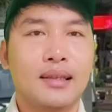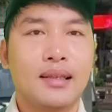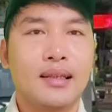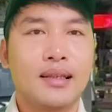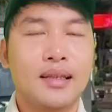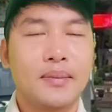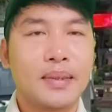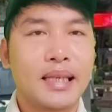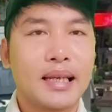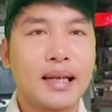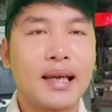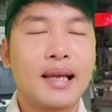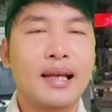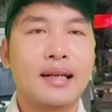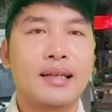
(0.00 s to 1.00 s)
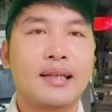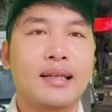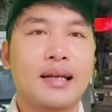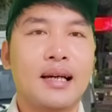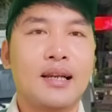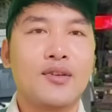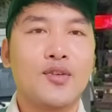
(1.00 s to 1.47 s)
à, nhưng mà chị Lan thì
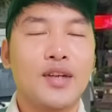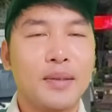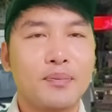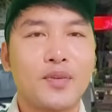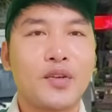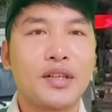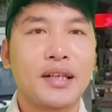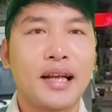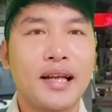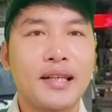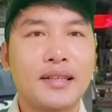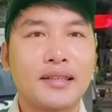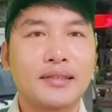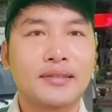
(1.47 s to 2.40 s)
à, luôn ghép tội người khác